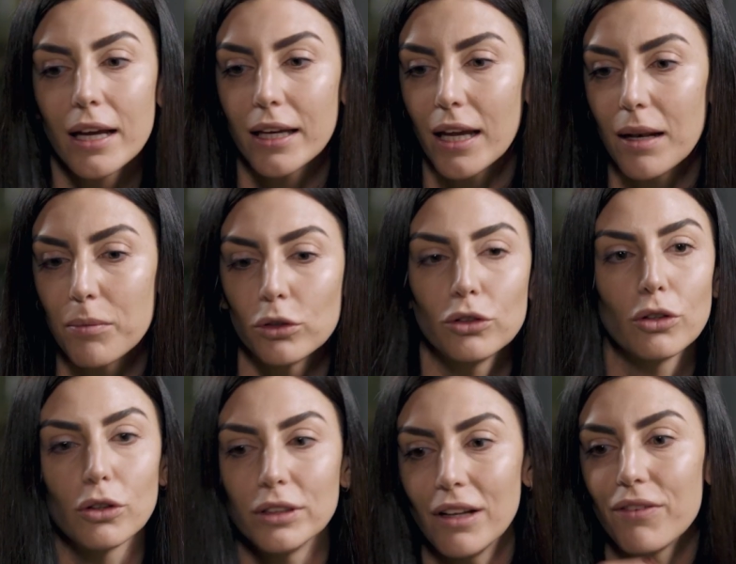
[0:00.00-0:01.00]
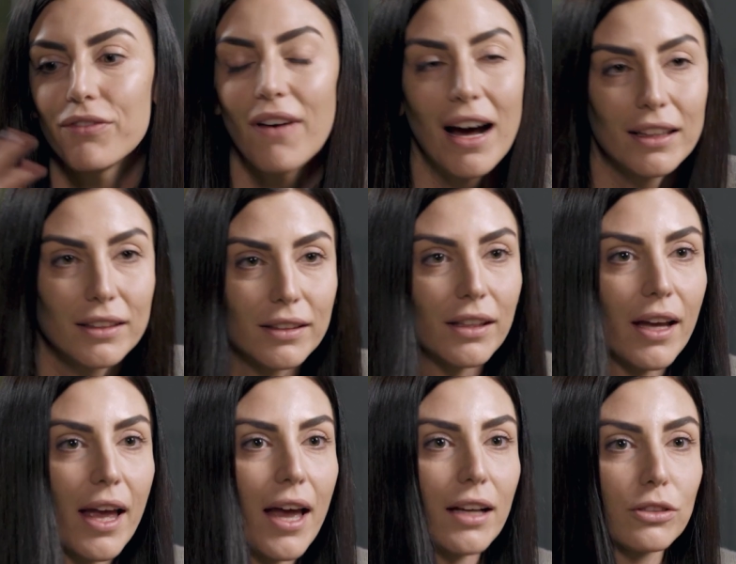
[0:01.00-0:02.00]
che il mondo del fat
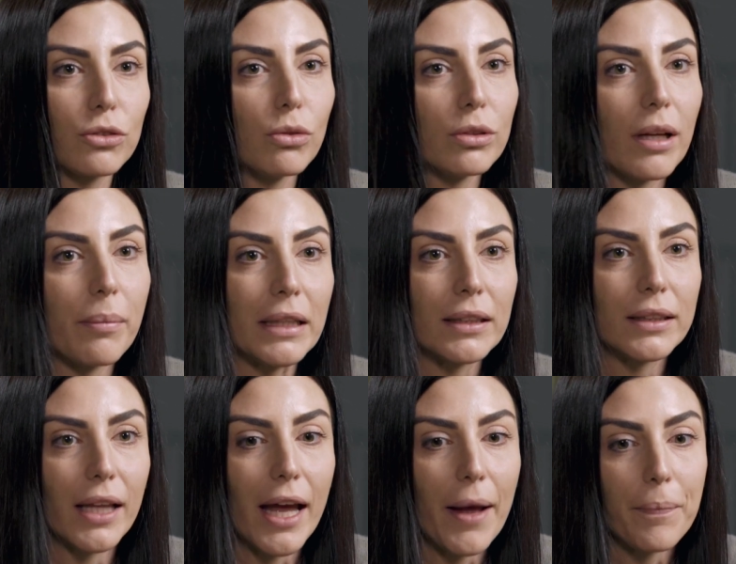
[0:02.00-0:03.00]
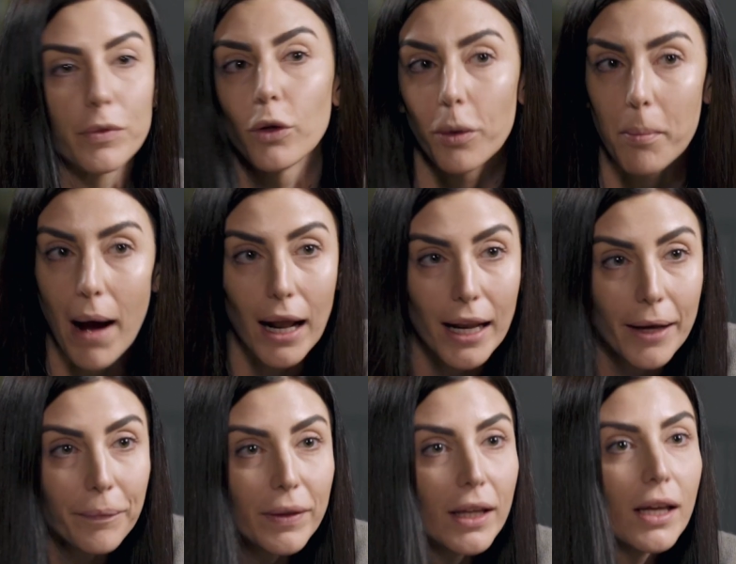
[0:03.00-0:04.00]
è assolutamente
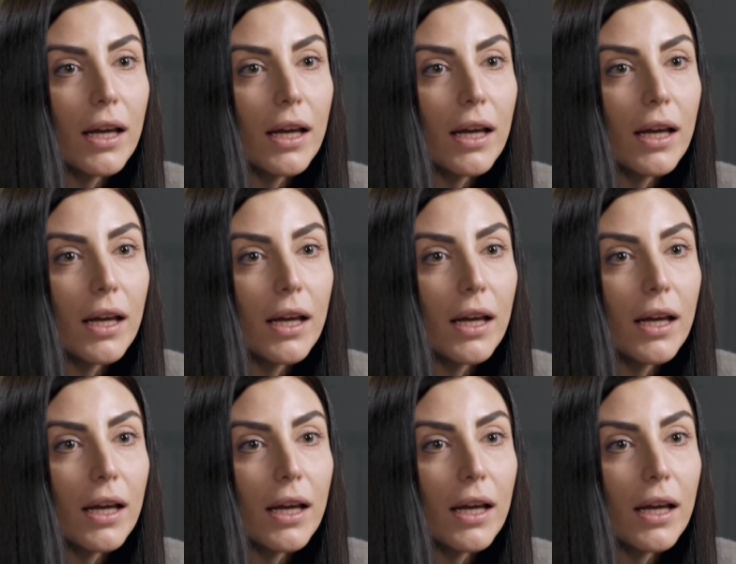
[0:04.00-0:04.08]
normale,